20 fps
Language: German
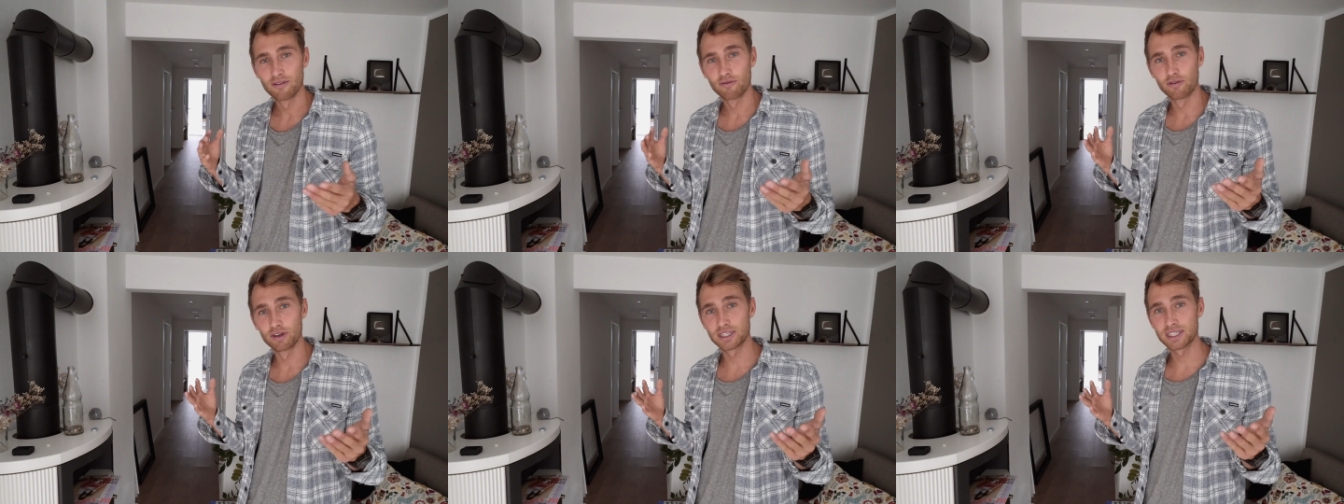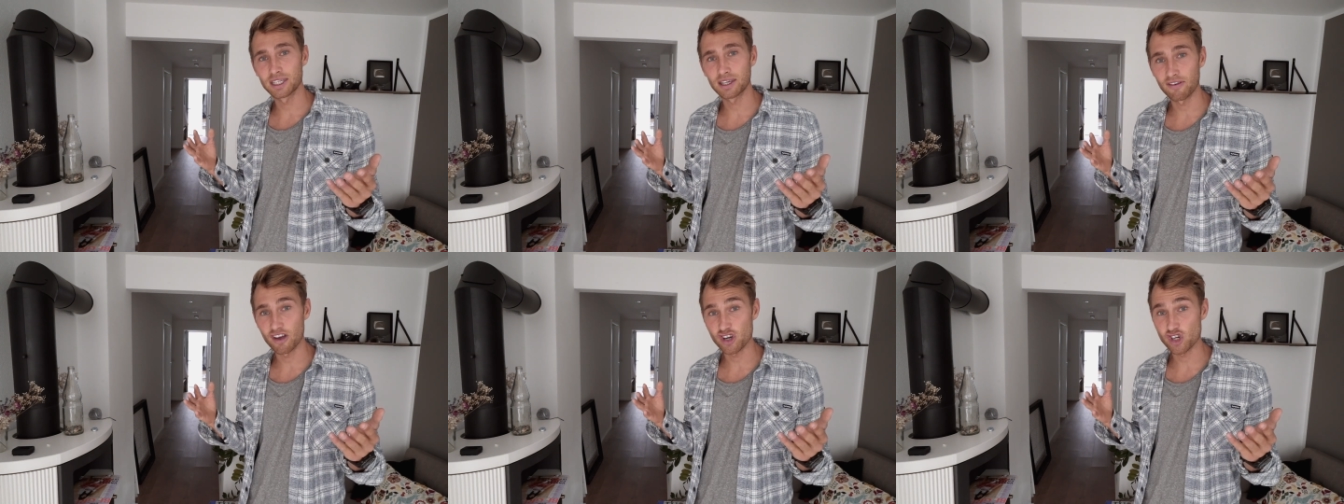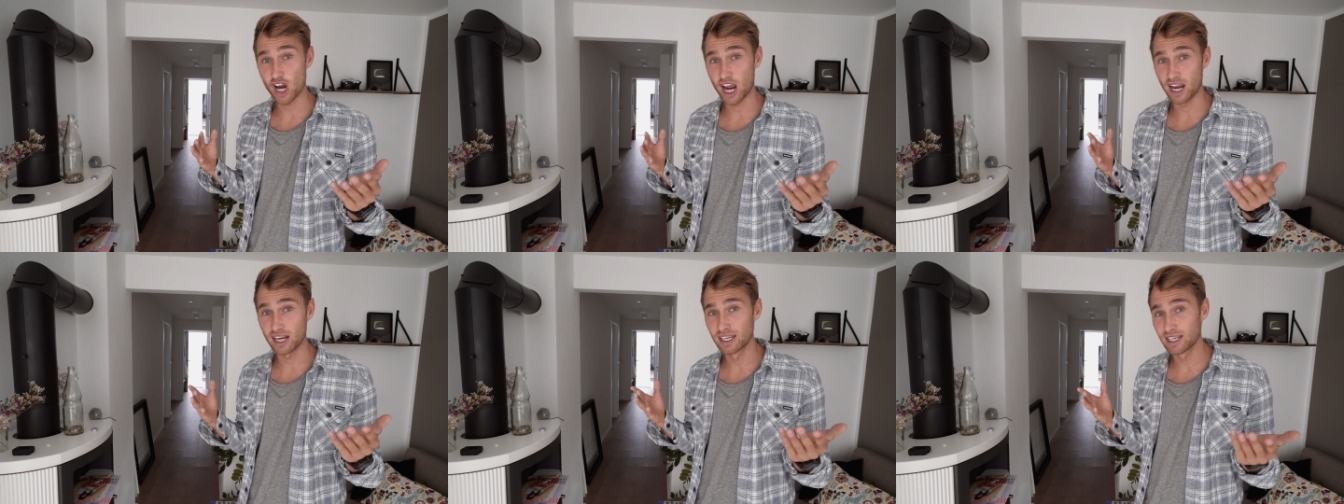wird sich
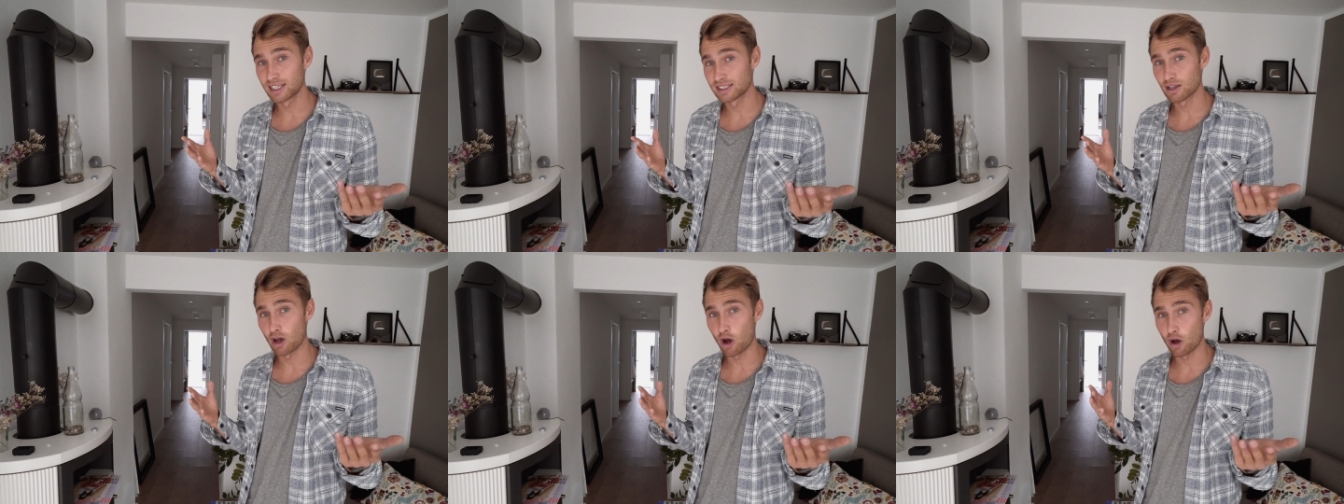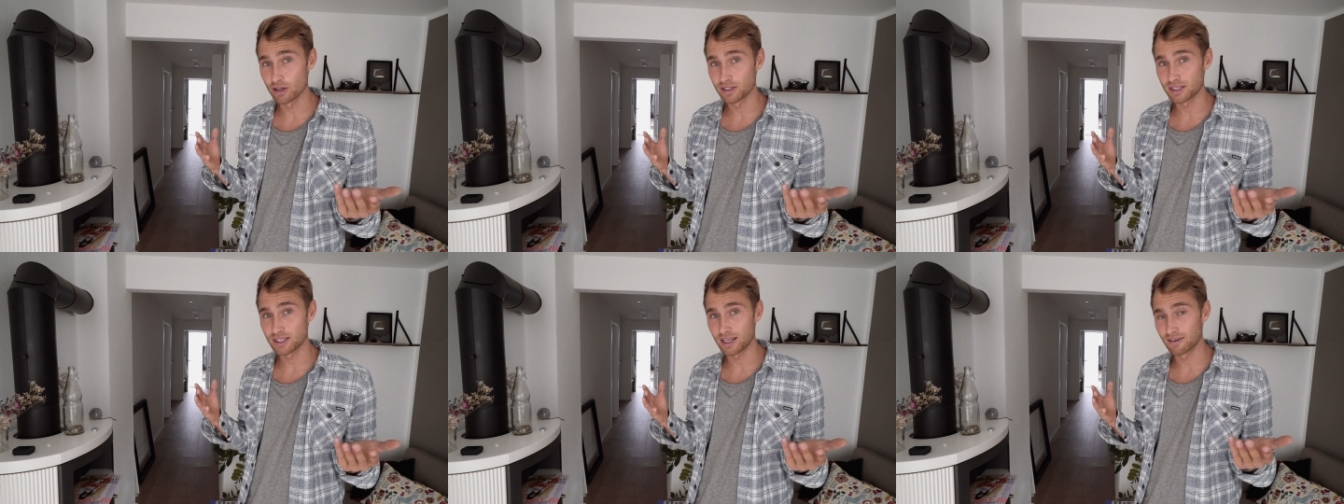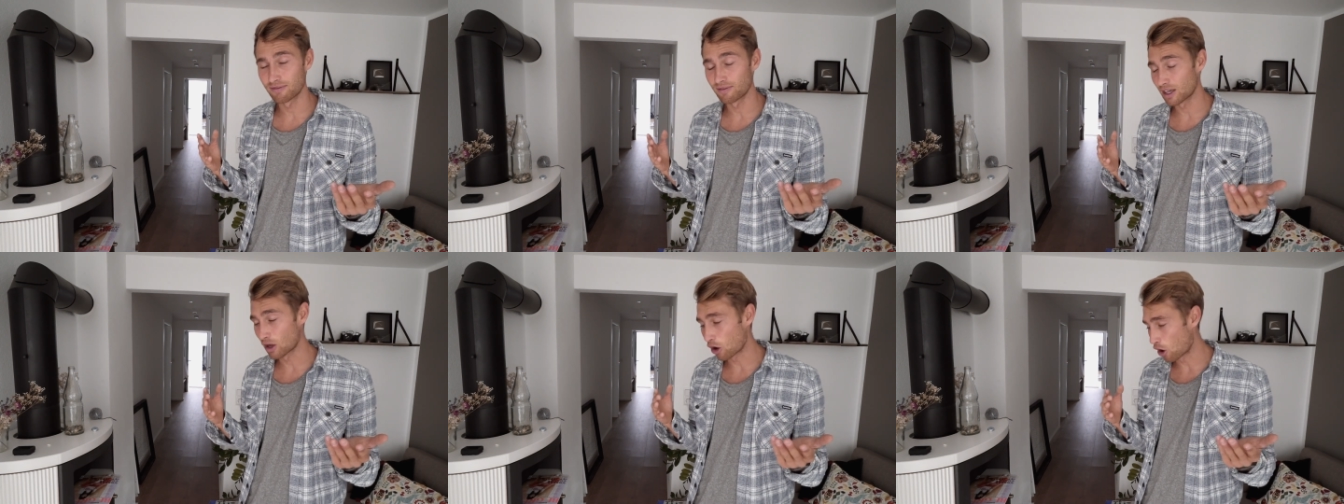wahrscheinlich nicht so
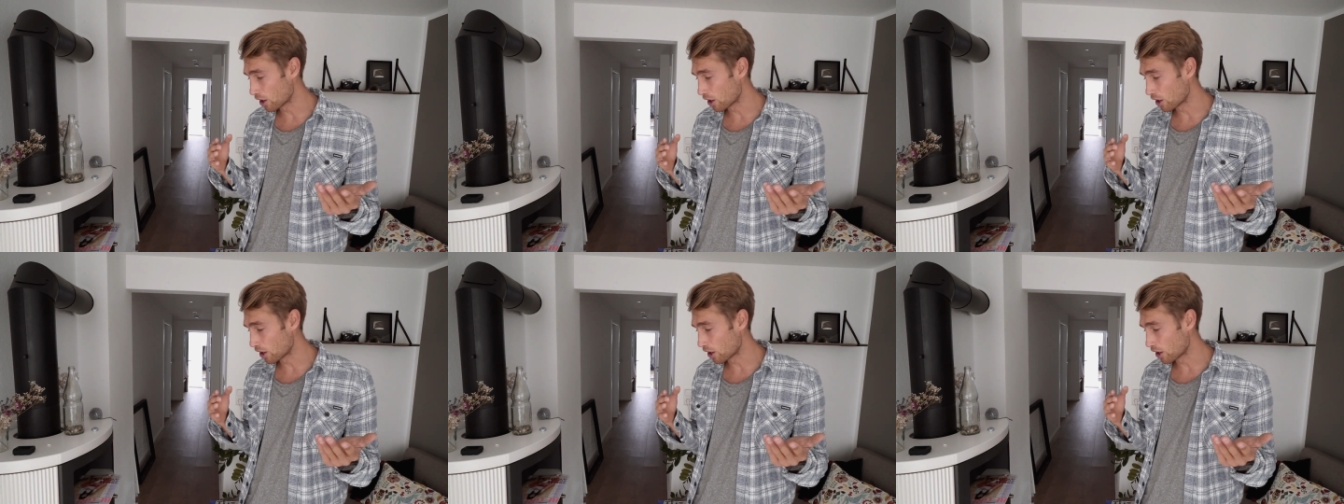ausdehnen wie